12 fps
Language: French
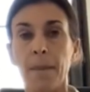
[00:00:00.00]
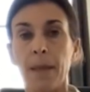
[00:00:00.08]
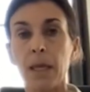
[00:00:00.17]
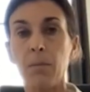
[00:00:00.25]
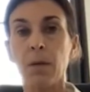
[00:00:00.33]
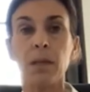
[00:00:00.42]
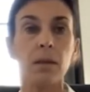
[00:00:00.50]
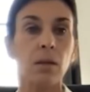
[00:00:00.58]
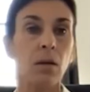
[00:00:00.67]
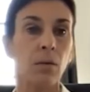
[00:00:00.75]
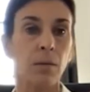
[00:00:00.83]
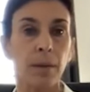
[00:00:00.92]
et qui
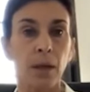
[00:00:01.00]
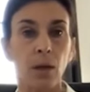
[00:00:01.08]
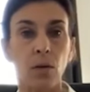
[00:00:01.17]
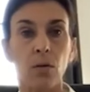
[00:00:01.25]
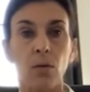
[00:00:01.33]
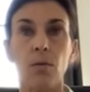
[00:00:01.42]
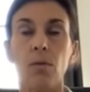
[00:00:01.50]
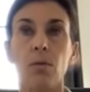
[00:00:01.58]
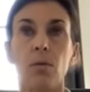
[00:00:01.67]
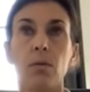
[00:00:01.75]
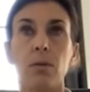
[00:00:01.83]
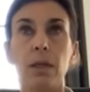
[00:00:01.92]
maintenant
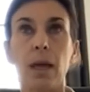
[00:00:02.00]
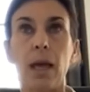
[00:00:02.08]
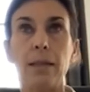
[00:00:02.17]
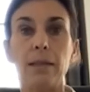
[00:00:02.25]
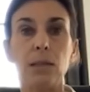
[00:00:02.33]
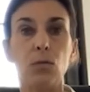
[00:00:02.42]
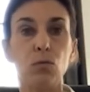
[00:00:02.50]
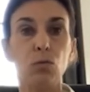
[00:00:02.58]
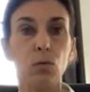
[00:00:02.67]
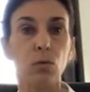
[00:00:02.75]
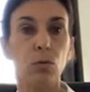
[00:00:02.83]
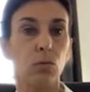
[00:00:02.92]
euh, irradie
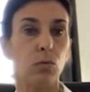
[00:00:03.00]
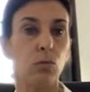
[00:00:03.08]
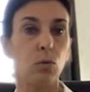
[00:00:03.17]
tout le,